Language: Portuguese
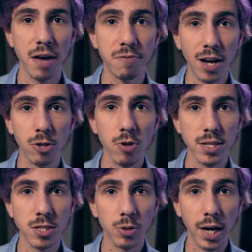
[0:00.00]
É válido
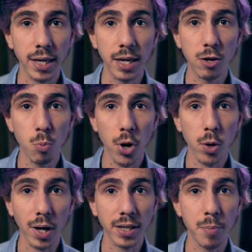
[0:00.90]
ressaltar aqui que um bom
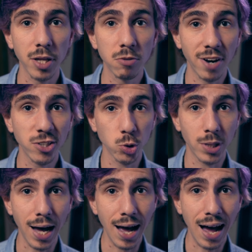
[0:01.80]
enquadramento vai
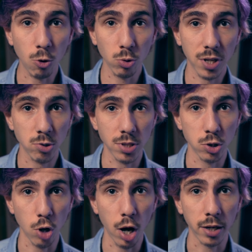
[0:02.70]
ajudar a contar sua
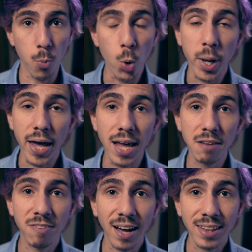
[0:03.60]
história, porque
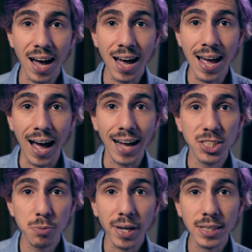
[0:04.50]
ele vai dar a
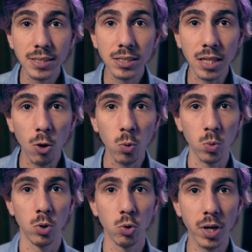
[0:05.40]
dimensão
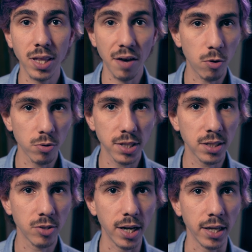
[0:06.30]
do que estava
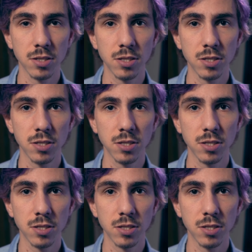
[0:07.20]
acontecendo ali.